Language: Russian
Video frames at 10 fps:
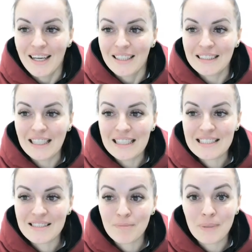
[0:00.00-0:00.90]
Я их
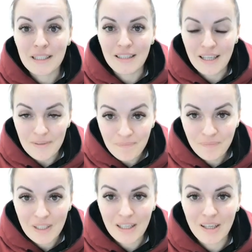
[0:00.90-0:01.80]
собрала,
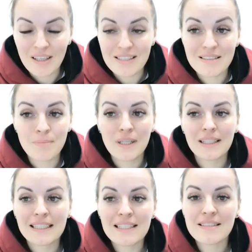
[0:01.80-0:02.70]

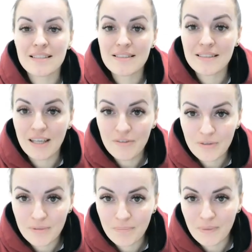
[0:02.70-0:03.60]
разобрала их состав,
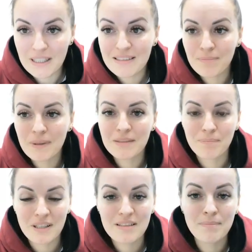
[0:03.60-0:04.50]

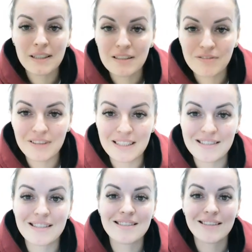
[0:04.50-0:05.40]
порассматривала
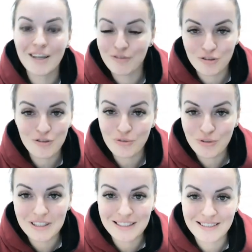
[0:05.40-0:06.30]
составы, что
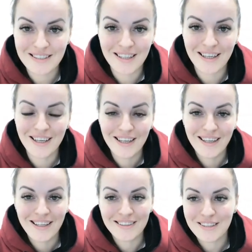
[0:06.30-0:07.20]
это за,
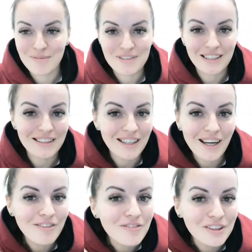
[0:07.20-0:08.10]
там, за
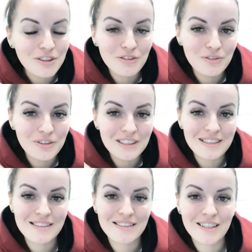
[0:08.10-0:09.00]
травы, что
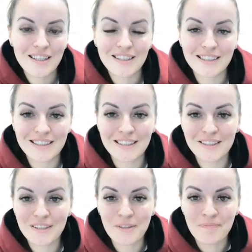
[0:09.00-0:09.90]
это за
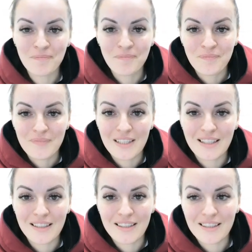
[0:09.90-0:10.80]
какие-то
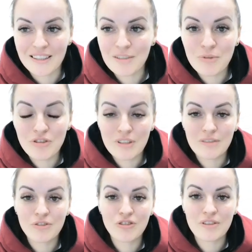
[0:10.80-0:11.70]

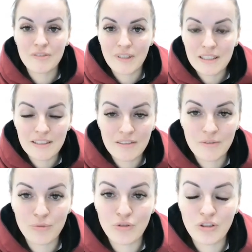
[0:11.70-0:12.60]
химические вещества
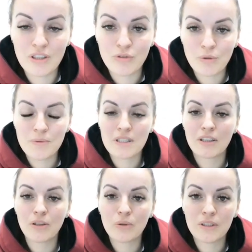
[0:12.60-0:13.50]
действующие и, собственно,
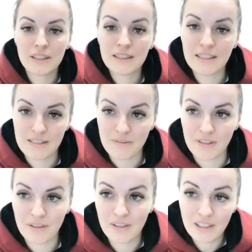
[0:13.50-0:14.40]
какое их
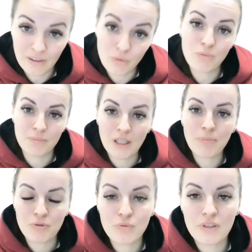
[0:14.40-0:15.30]
действие. И, ну, я,
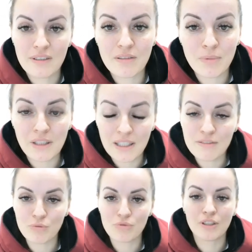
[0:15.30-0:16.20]
по сути,
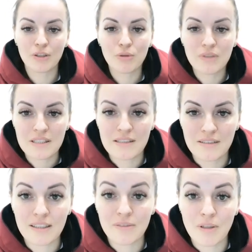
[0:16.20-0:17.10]
разобралась и уже готова
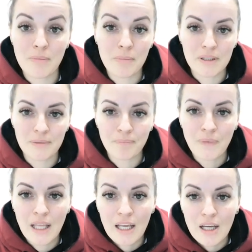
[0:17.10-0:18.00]
рассказать вам об этом.
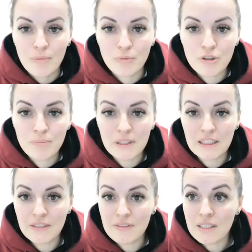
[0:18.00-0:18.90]
Может быть,
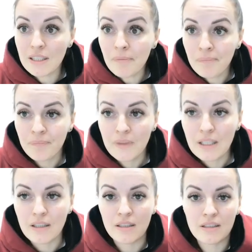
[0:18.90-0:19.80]
не все
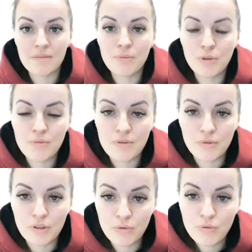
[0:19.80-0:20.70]
разберем сегодня, но